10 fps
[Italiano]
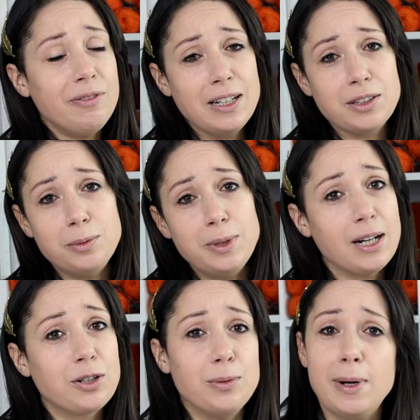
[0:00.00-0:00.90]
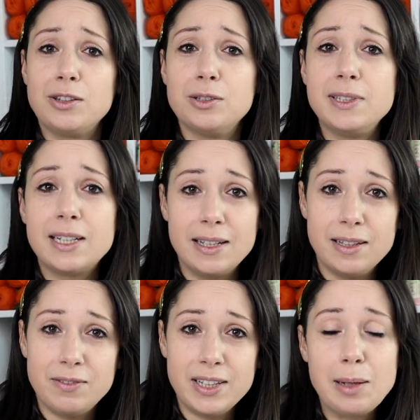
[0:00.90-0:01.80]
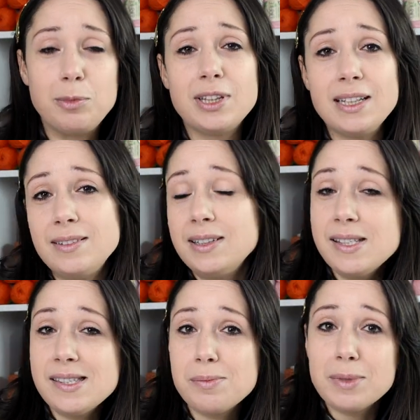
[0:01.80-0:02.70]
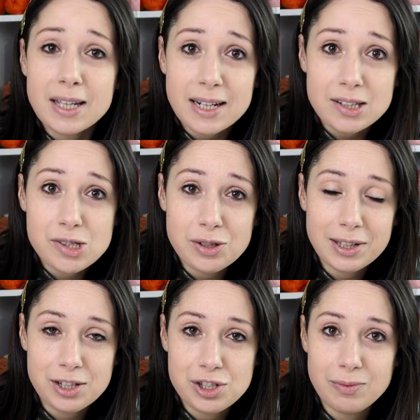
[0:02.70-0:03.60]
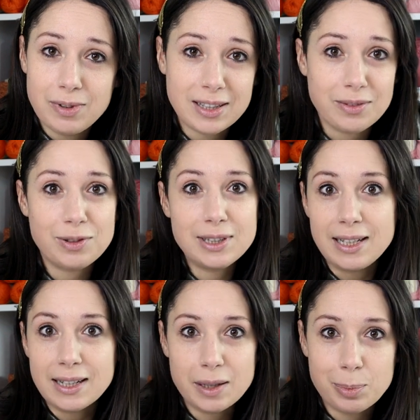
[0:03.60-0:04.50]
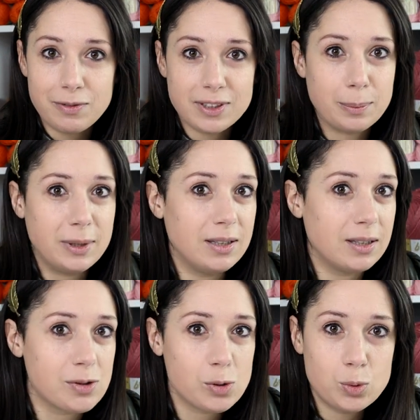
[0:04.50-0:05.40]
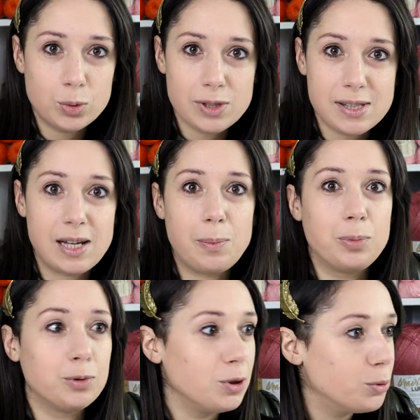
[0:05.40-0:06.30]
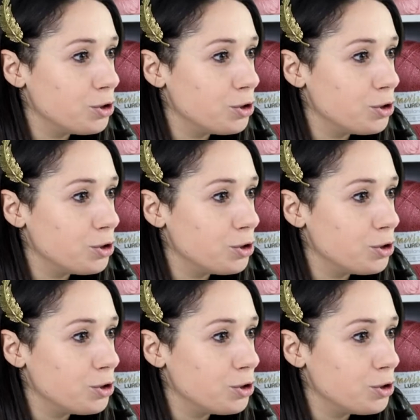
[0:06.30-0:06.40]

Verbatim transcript: Fatelo mi raccomando perché vediamo tantissime creazioni che ci inviate a volte anche privatamente su Whatsapp o di